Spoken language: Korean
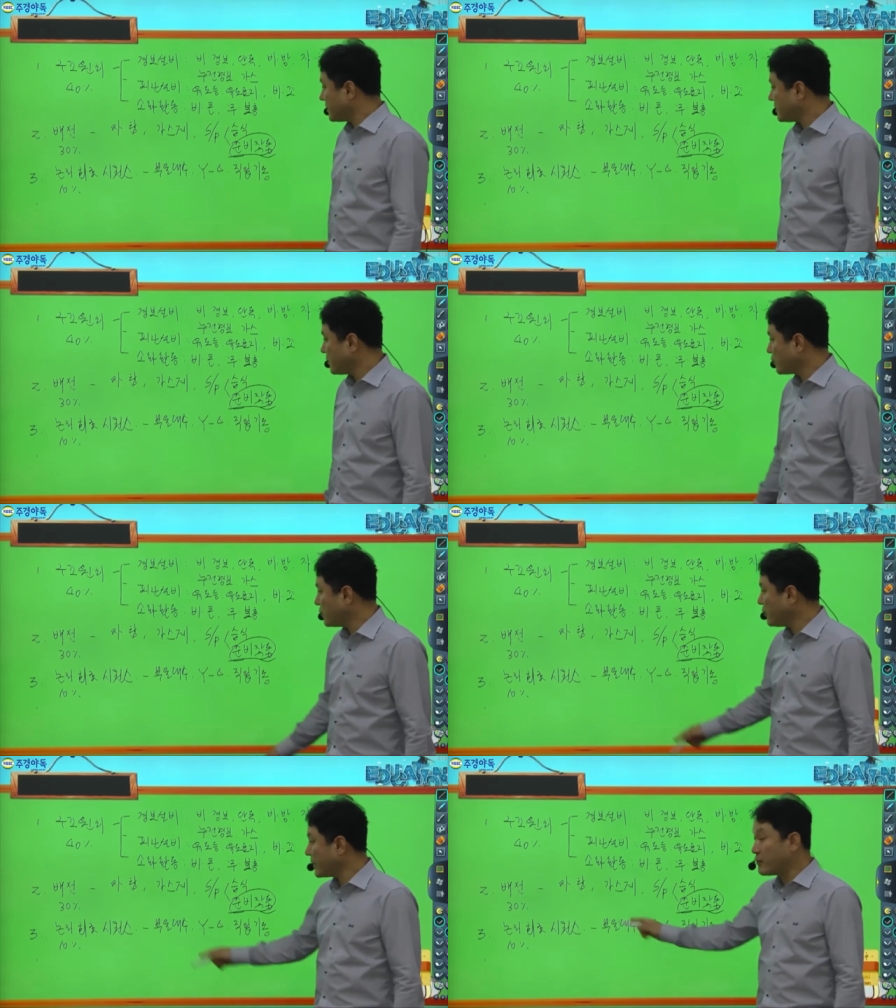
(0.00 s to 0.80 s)
그리고
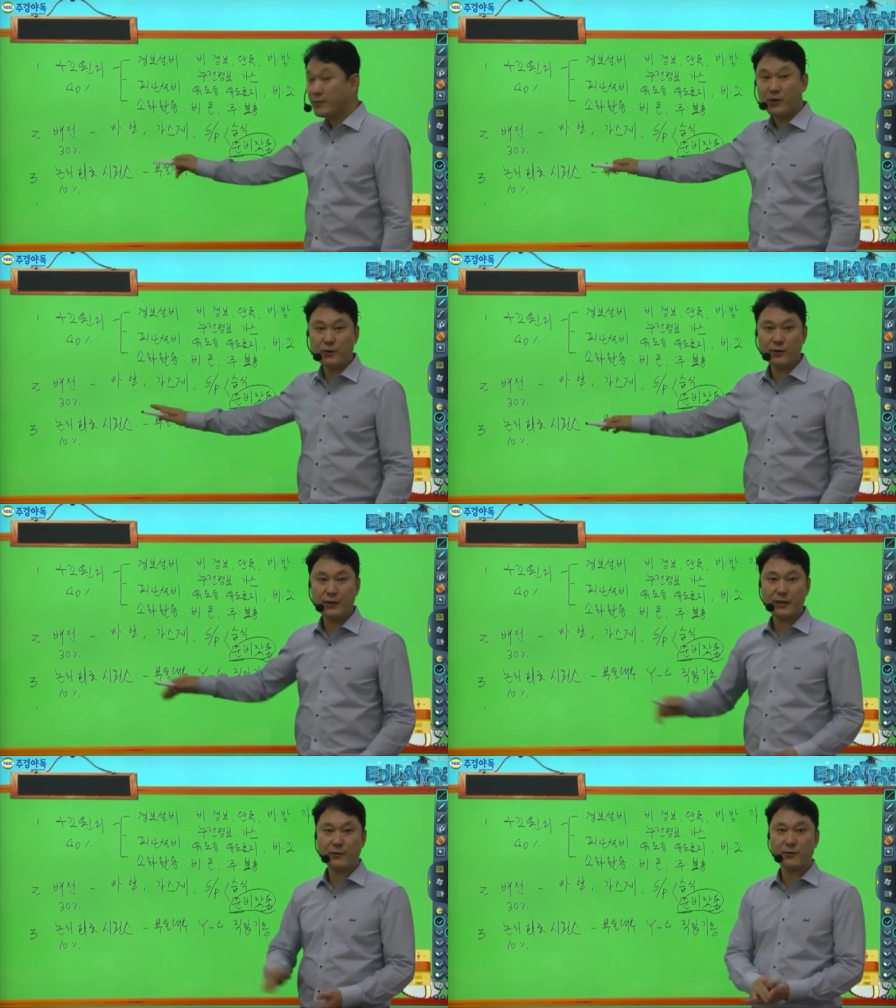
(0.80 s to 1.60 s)
논리 회로, 뭐 논리
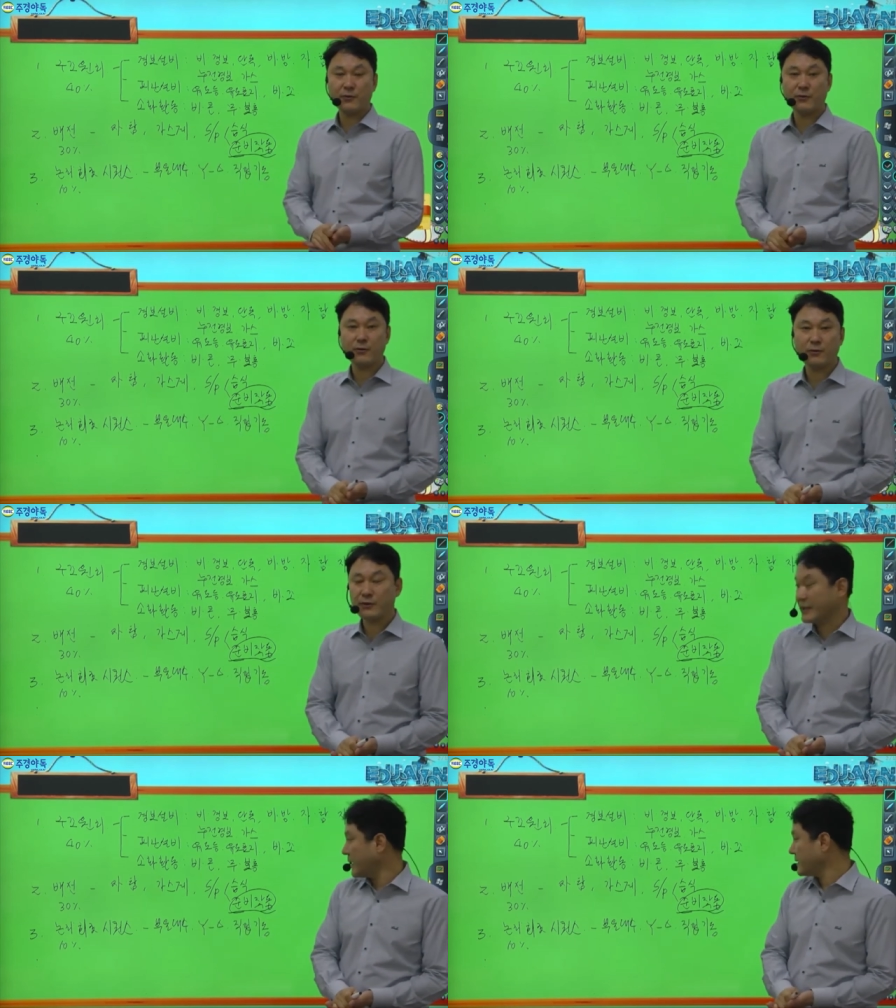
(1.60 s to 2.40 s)

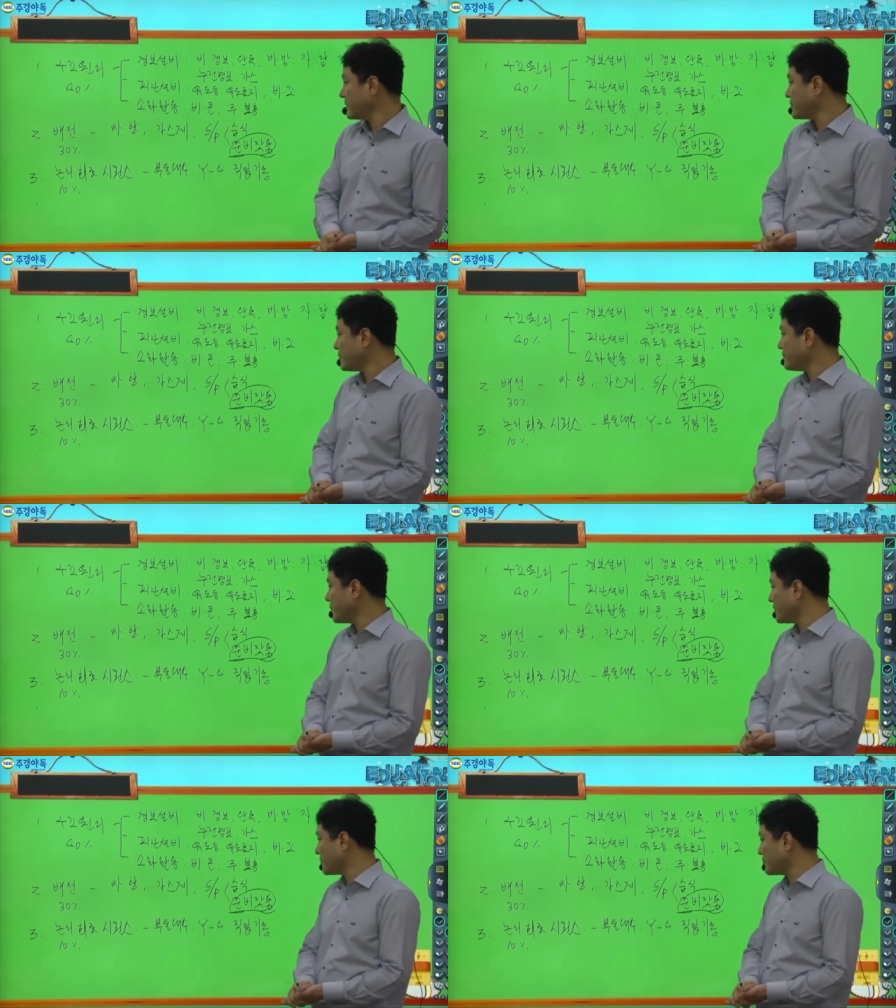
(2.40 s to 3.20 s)
회로에 대해서 조금
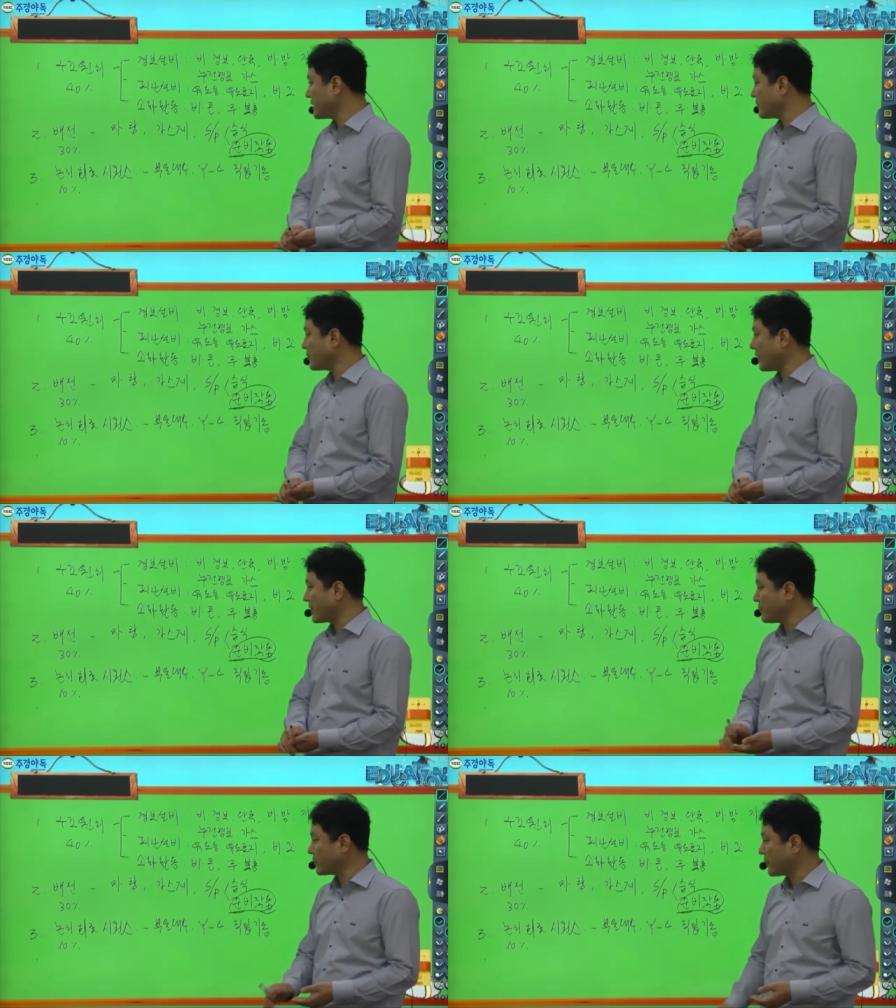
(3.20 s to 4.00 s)
뭐 구체적으로
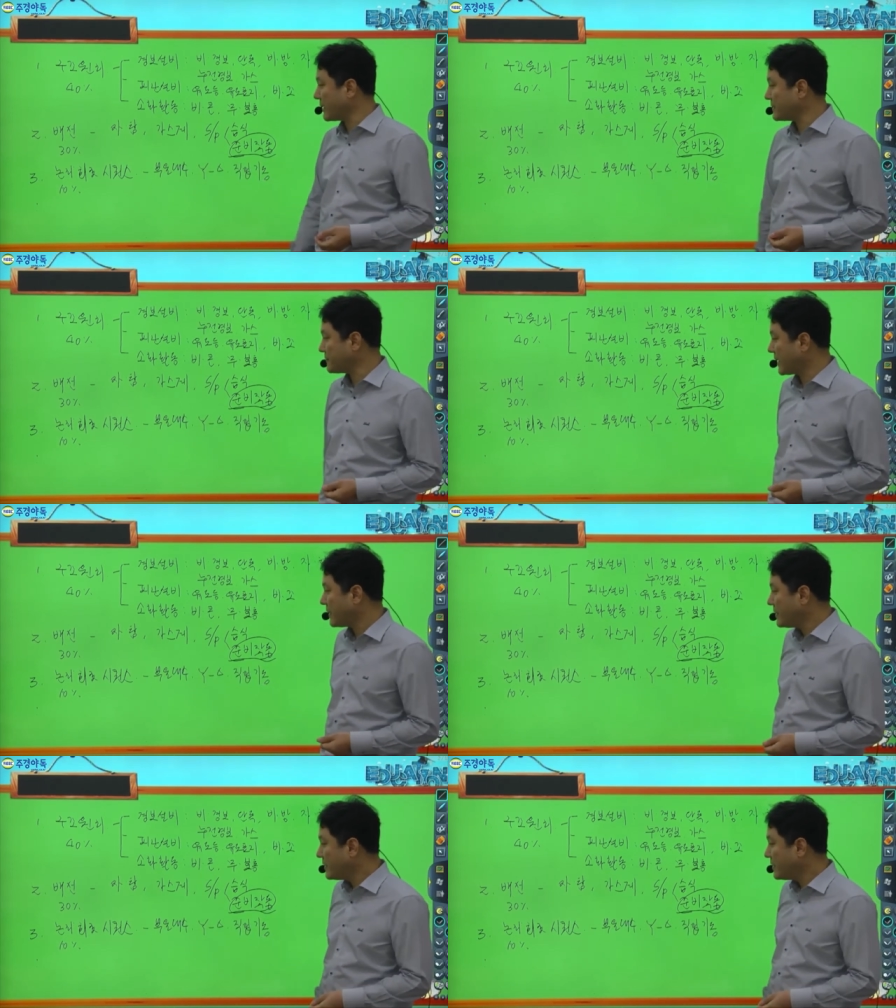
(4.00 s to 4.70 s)
알아보도록 하겠습니다.